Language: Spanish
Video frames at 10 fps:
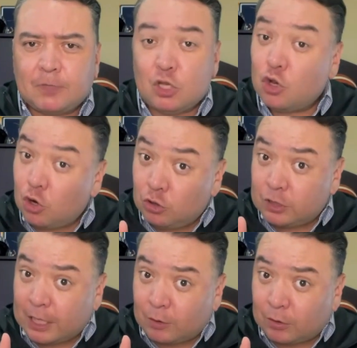no
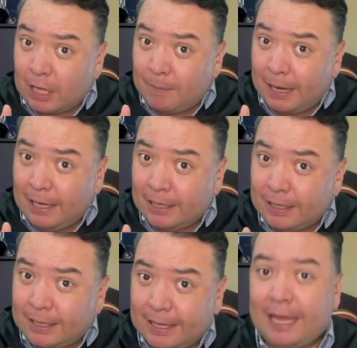nos trató tan mal
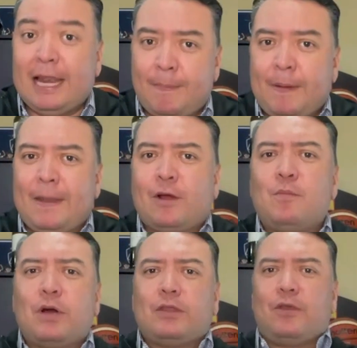en la primera
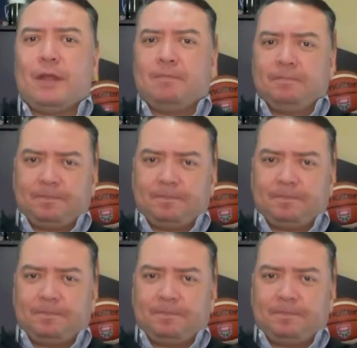convocatoria.